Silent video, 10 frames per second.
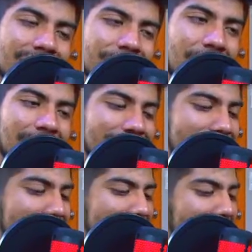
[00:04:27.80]
John
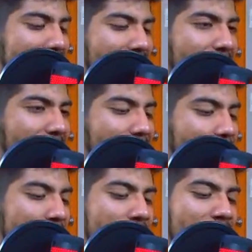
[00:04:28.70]
C.
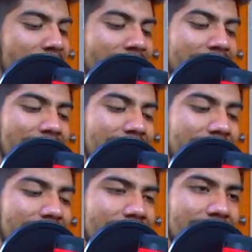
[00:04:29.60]
rompiéndola.
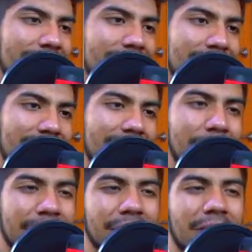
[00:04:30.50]
El, el
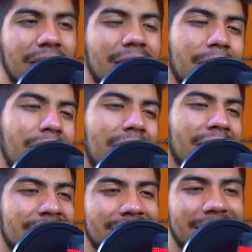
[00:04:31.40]
videoclip eh,
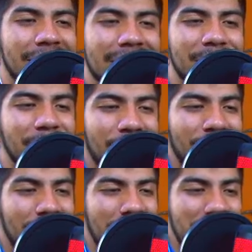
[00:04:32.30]
se me hace un
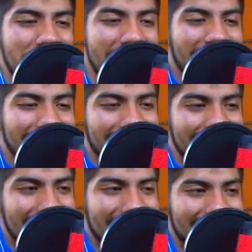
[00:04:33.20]
poco mierda, la
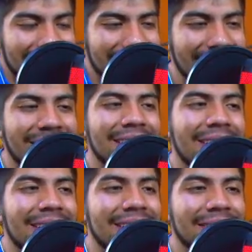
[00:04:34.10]
verdad.
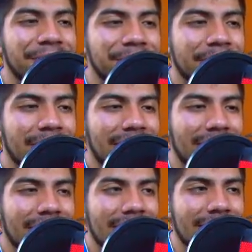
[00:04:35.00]

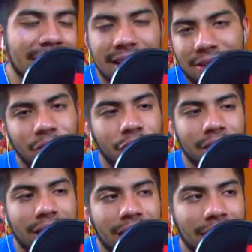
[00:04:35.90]
Eh, y eso no
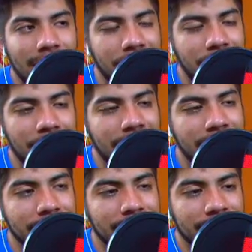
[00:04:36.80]
tiene nada que ver con
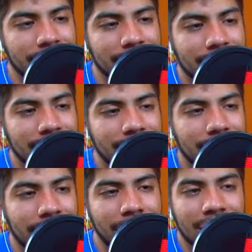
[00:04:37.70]
ellos, ¿sabes?
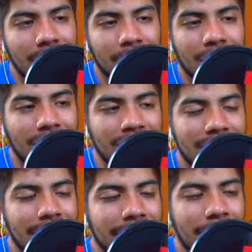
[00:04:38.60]
Ellos a lo mejor
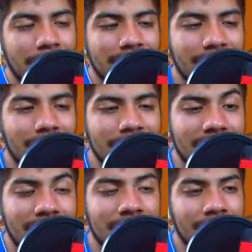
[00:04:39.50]
dicen, eh, vamos a hacerlo
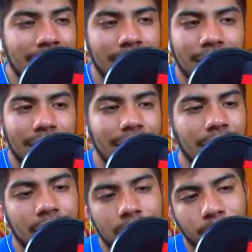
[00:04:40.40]
así. Y
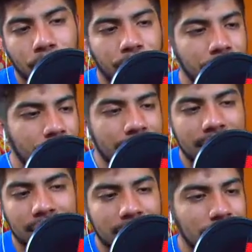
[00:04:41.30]
los productores,
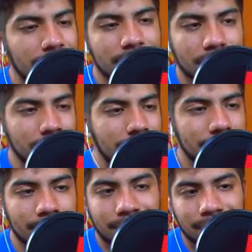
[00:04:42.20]
editores y todo
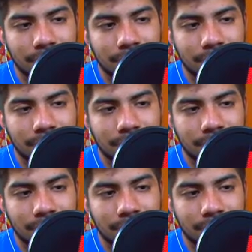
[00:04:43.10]
eso